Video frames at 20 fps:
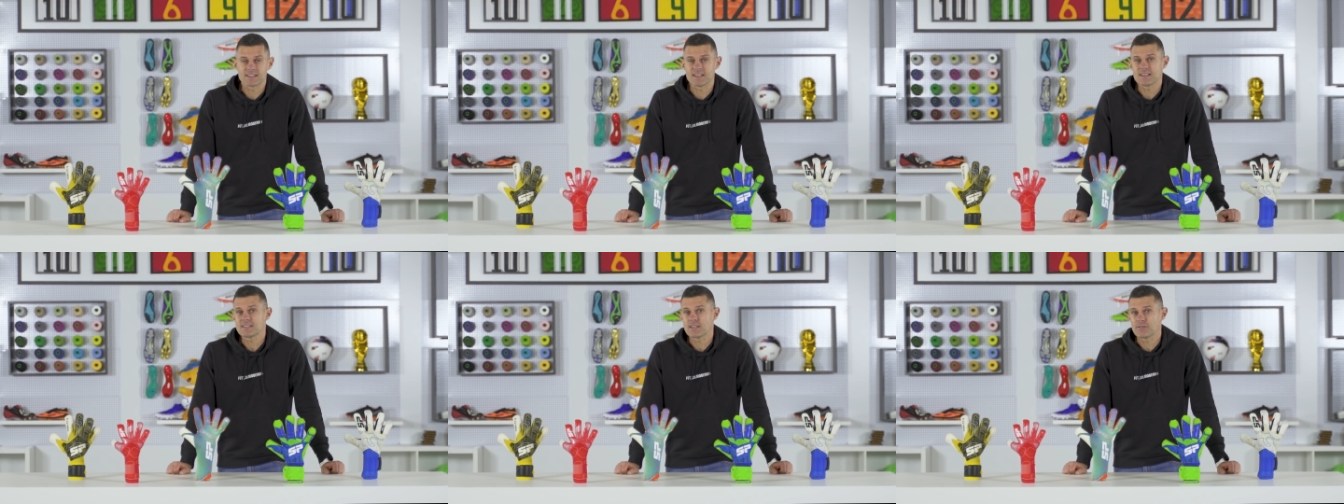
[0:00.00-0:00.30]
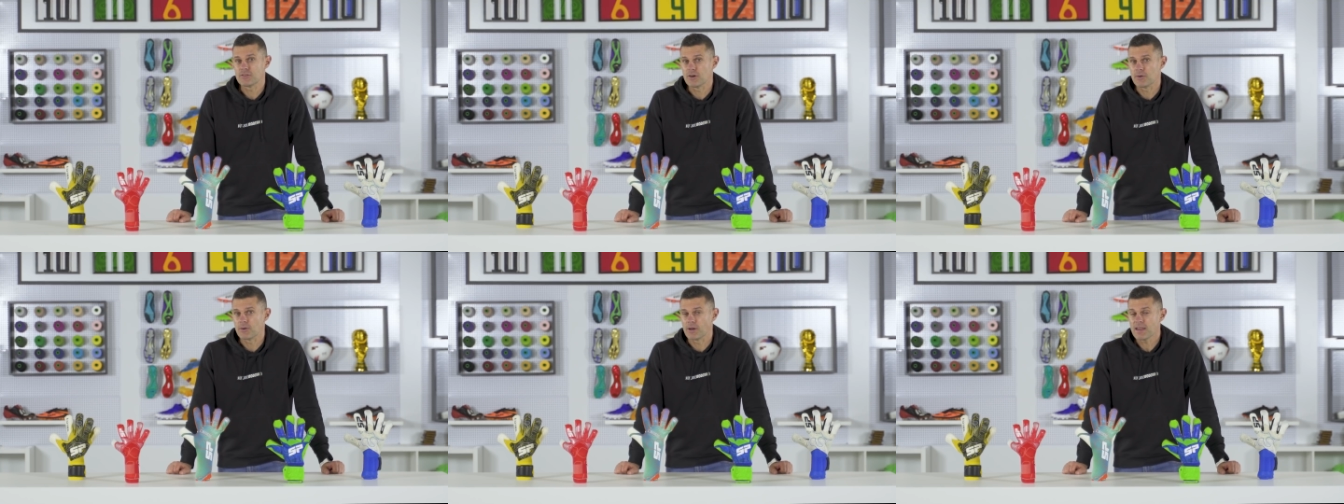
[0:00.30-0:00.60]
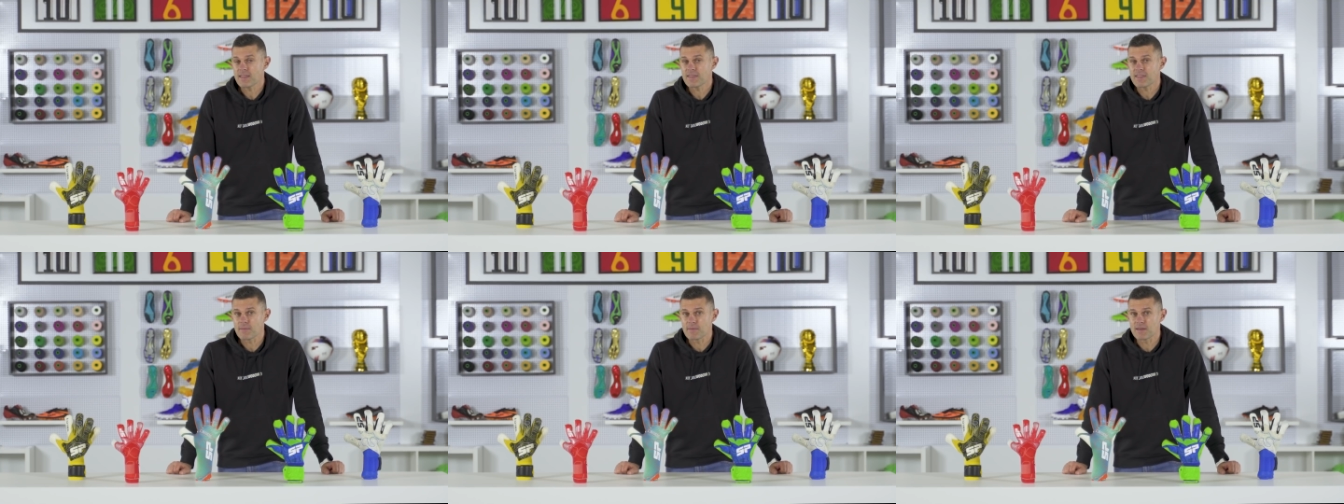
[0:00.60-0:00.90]
de este nuevo
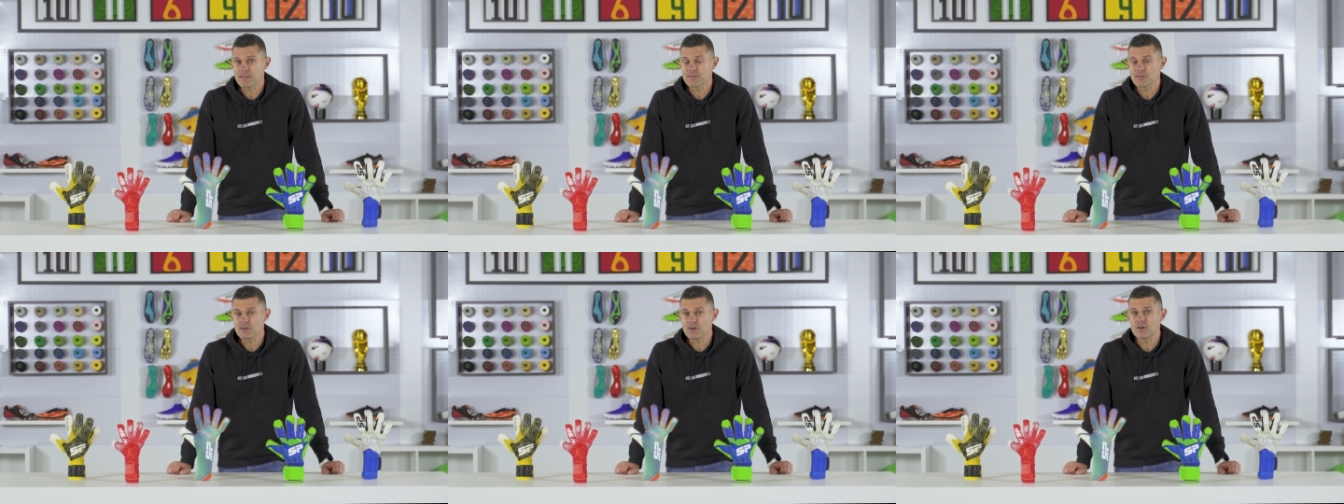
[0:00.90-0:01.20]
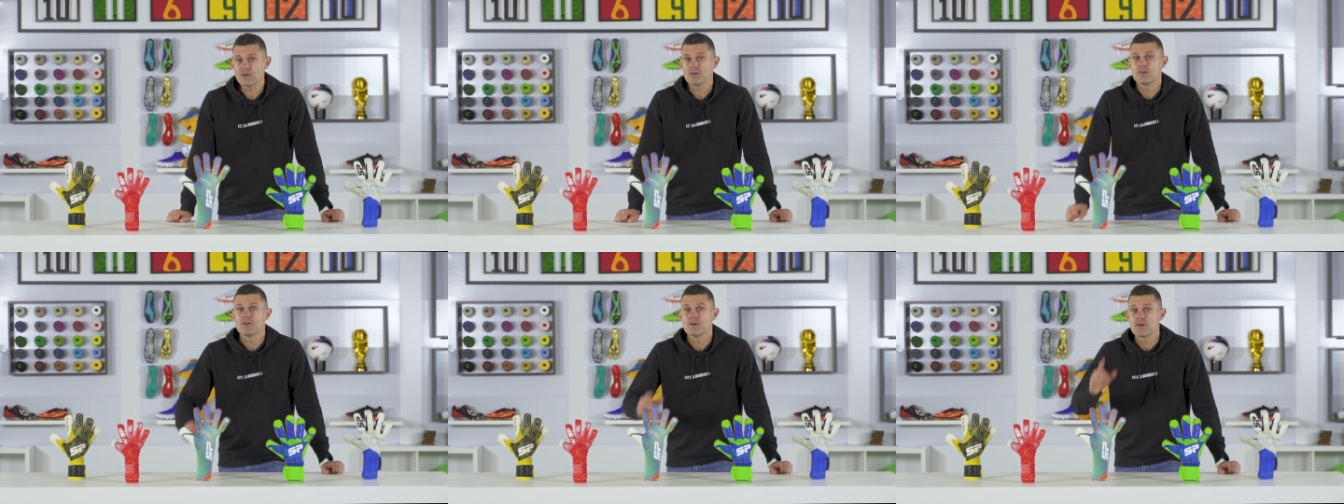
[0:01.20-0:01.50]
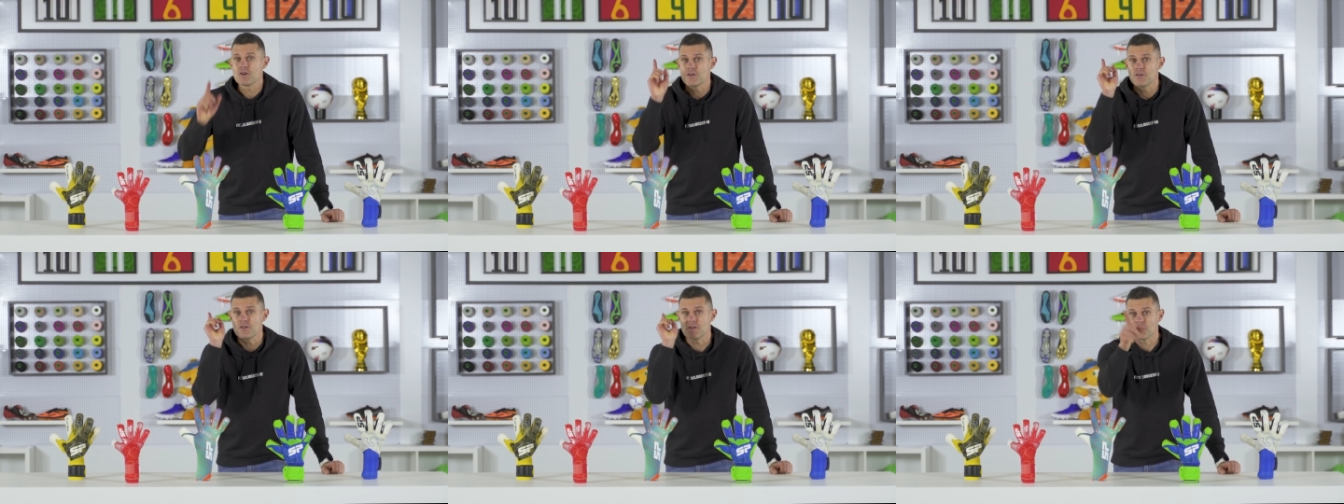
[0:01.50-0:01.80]
lanzamiento,
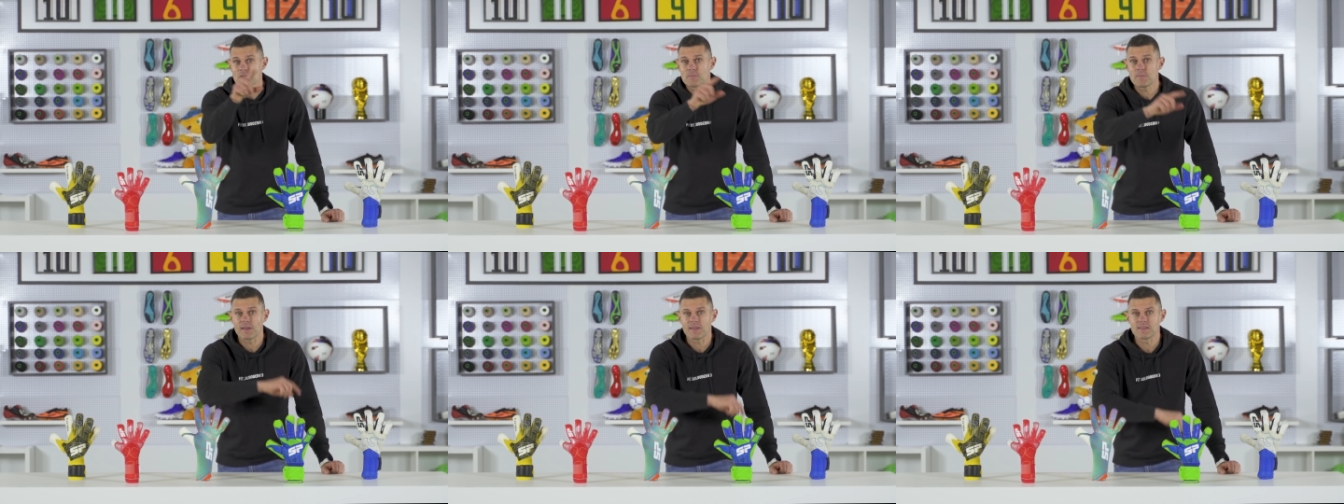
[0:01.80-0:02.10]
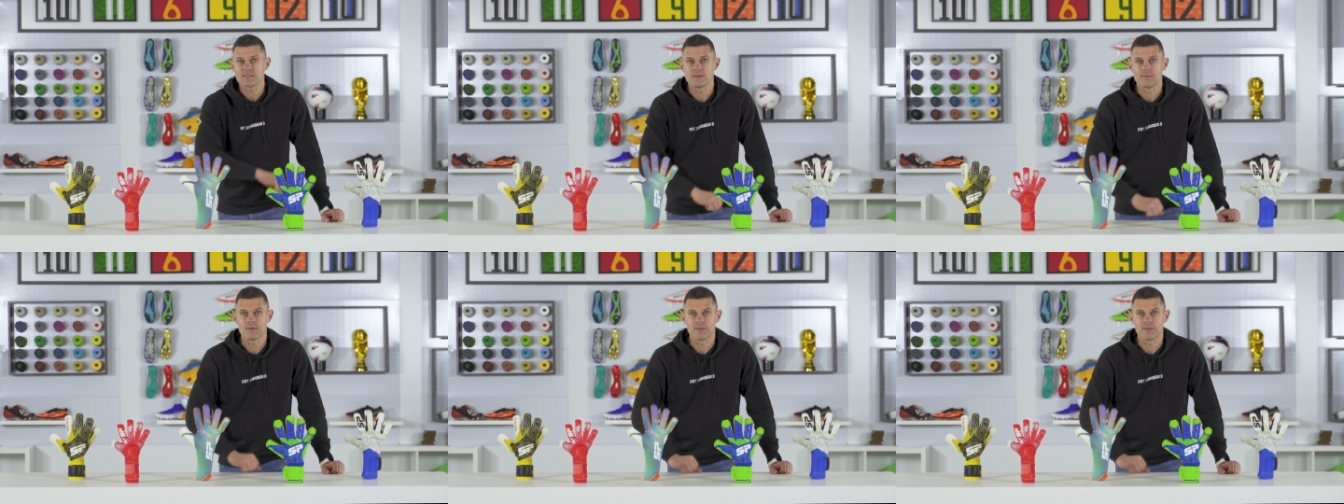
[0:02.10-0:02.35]
no os perdáis el